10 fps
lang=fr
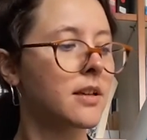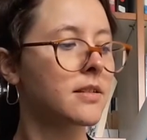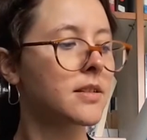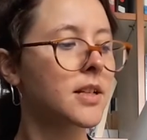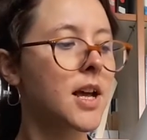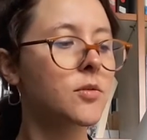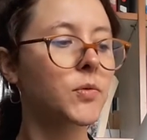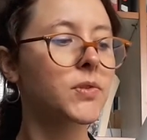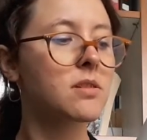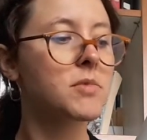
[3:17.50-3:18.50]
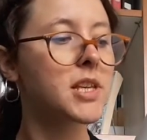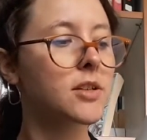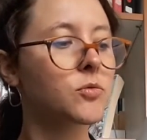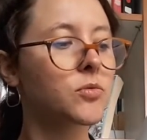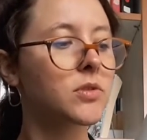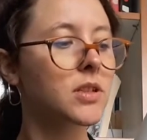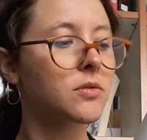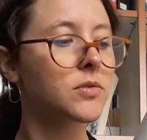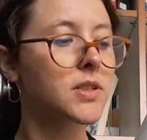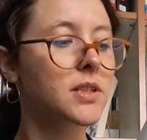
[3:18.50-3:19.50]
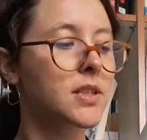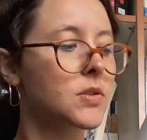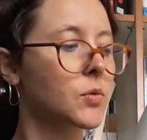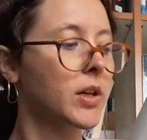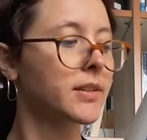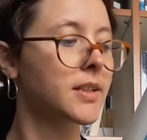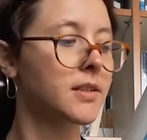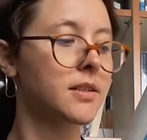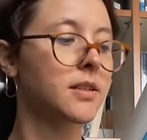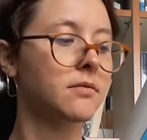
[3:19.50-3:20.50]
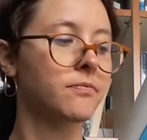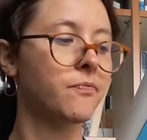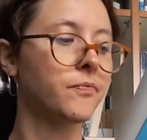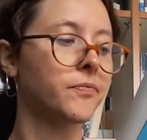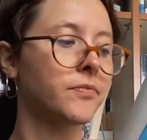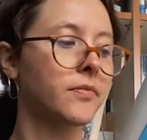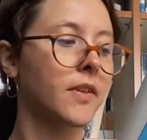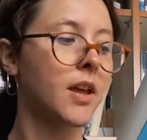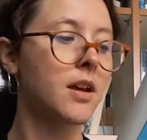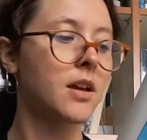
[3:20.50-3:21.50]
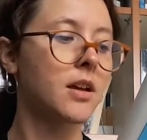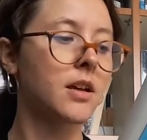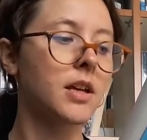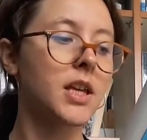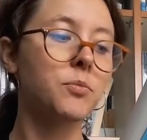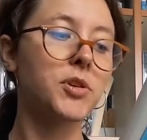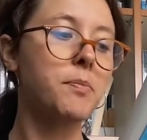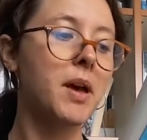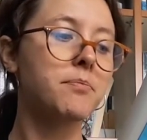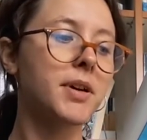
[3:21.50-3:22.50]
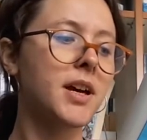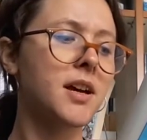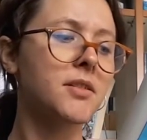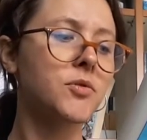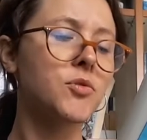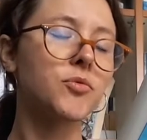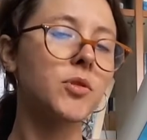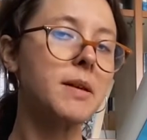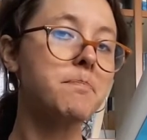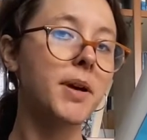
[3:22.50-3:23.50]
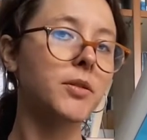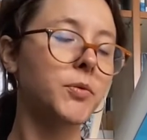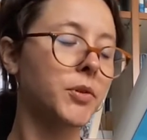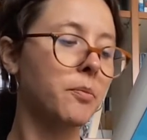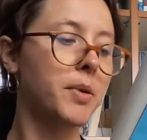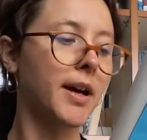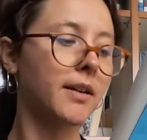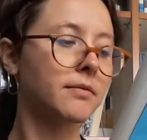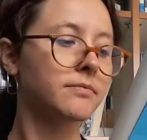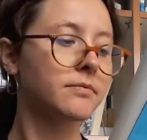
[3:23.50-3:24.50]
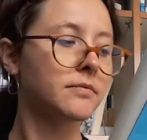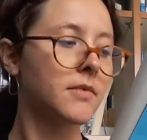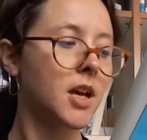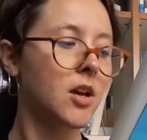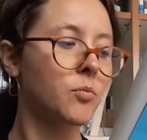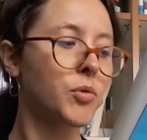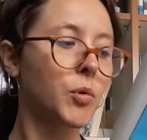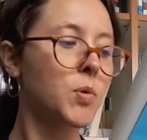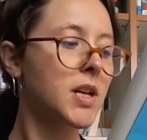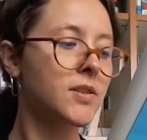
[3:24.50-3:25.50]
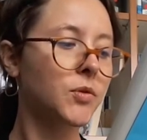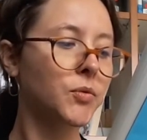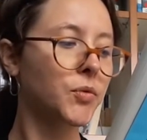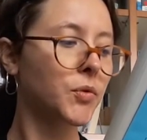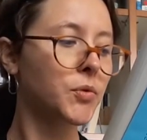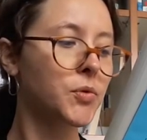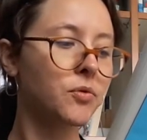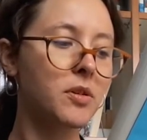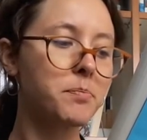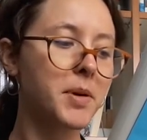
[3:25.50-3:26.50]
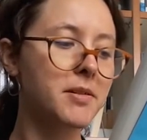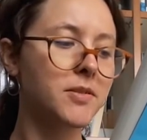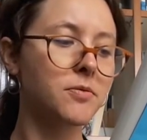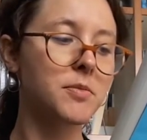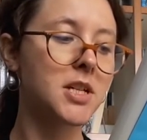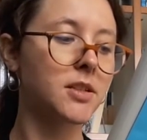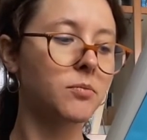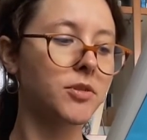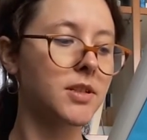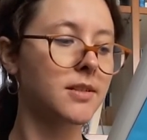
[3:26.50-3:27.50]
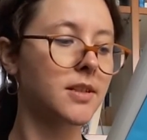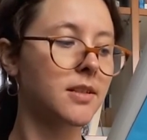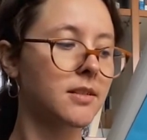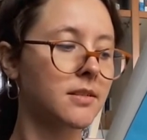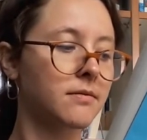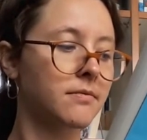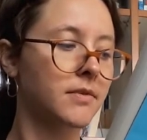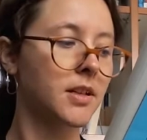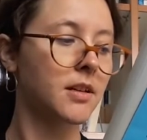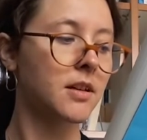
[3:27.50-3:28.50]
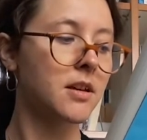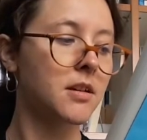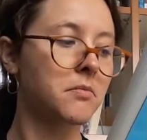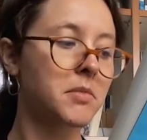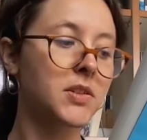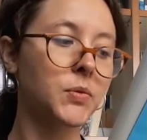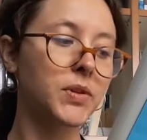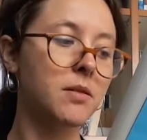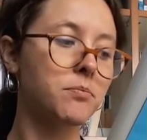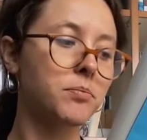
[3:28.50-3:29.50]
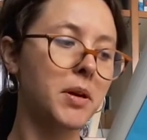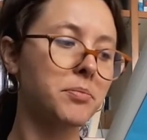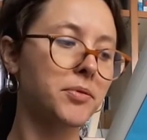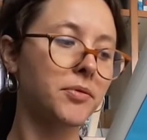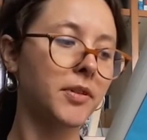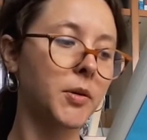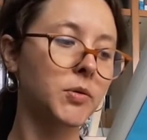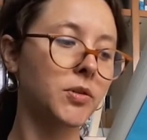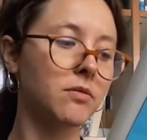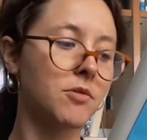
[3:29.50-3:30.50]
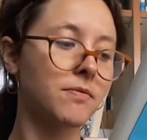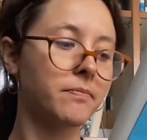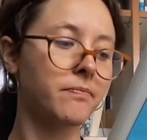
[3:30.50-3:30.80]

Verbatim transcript: C'est là qu'on s'est mis à douter de cette histoire d'ethnie. Et puis papa ne voulait pas qu'on en parle. Pour lui, les enfants ne devaient pas se mêler de politique. Mais on n'a pas pu faire autrement.